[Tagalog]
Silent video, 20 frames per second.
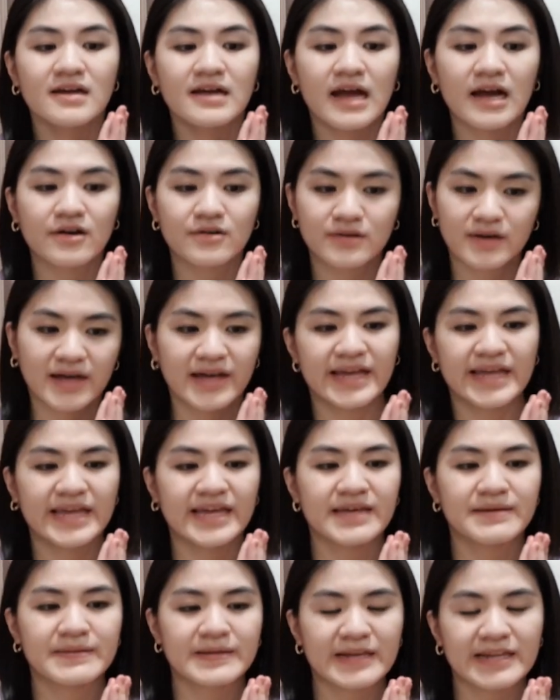ako
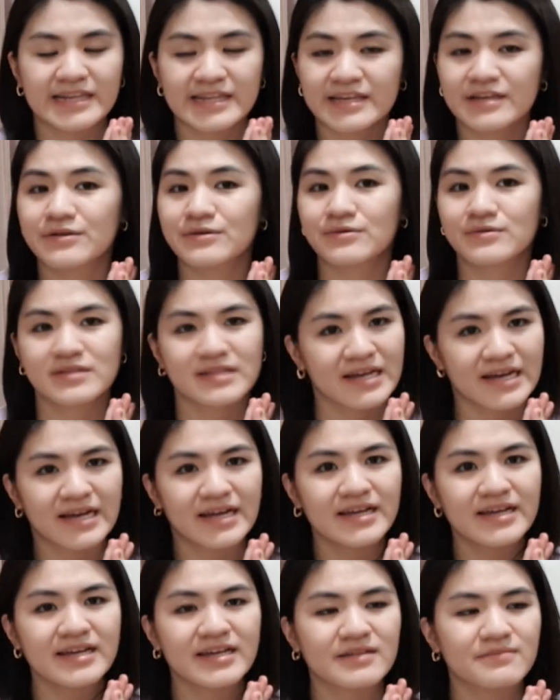ay maliligo
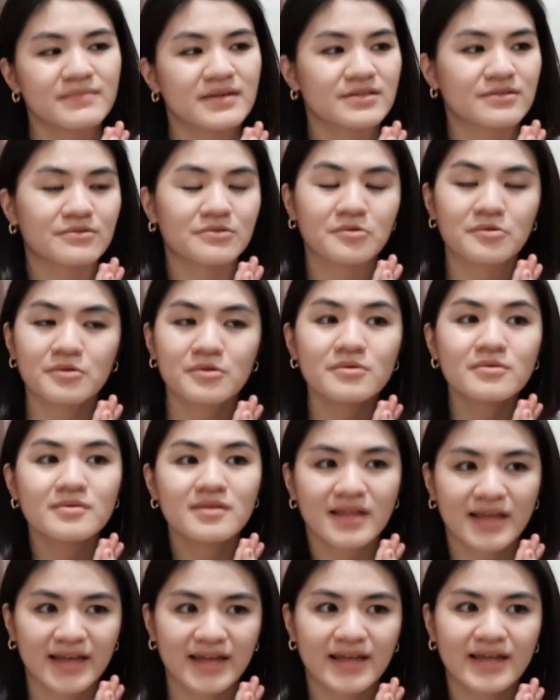na and matutulog
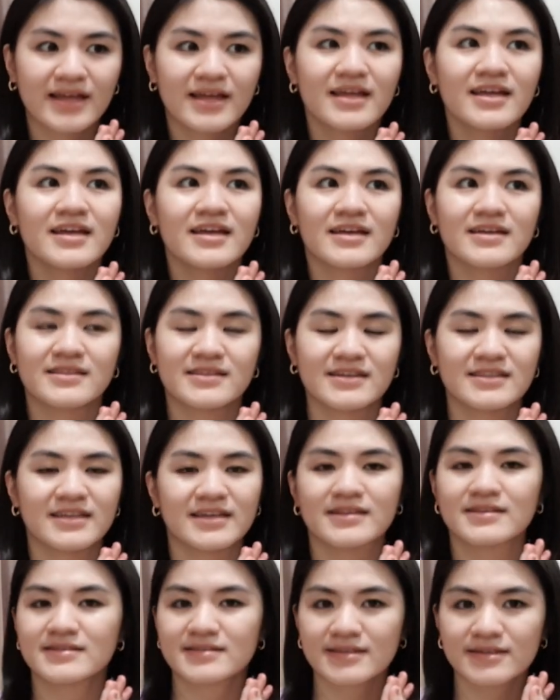na. And then
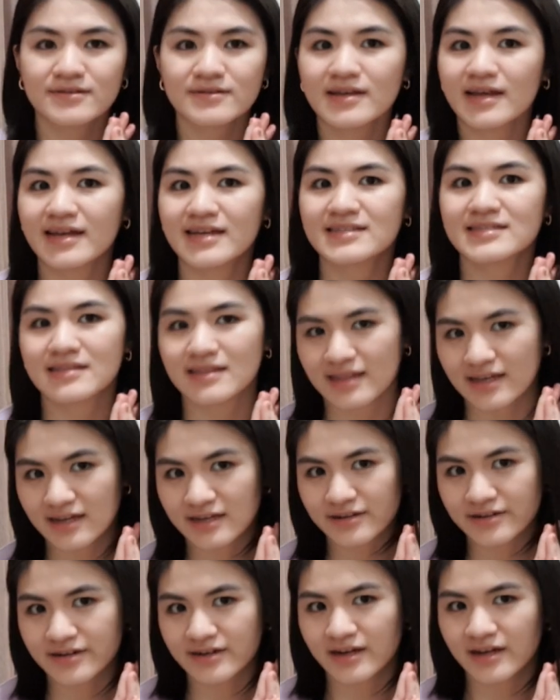I'll see you guys
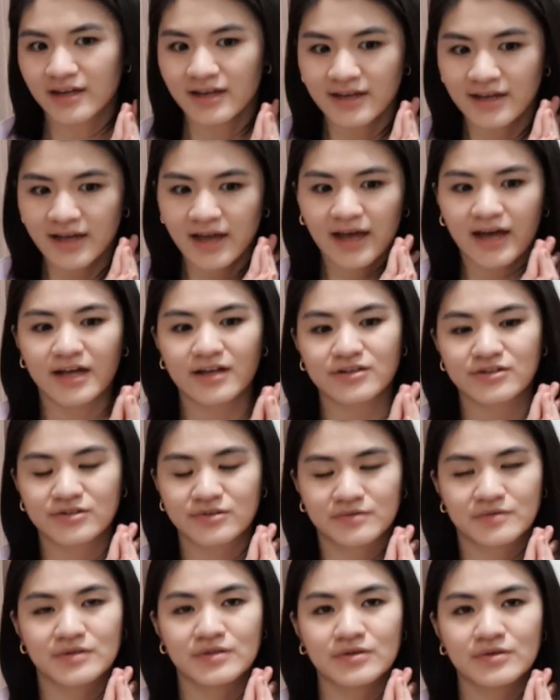later. I'll
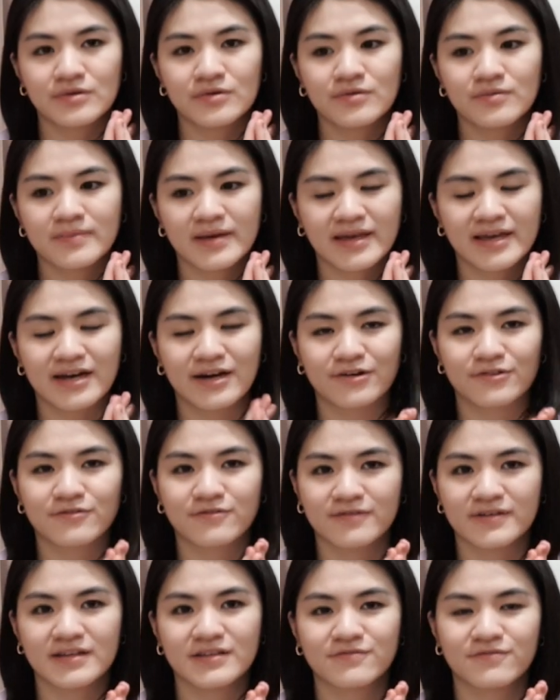show you my
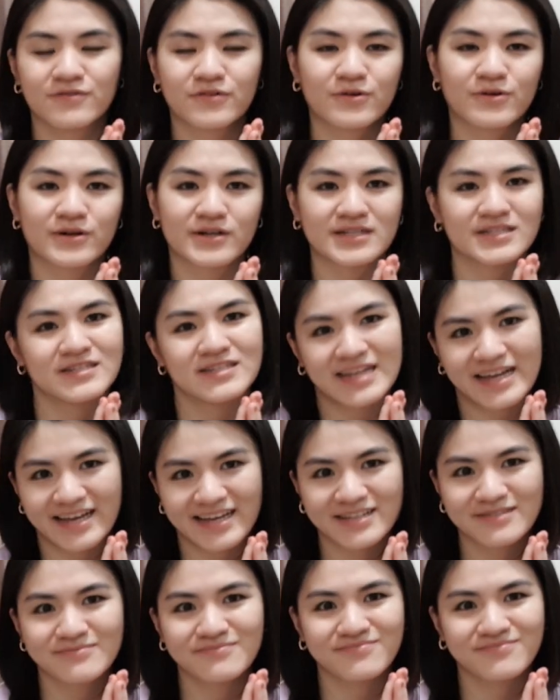outfit for
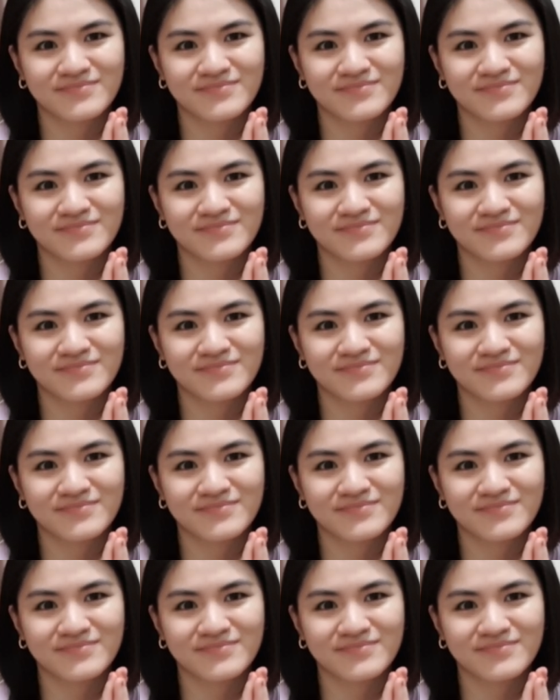tonight.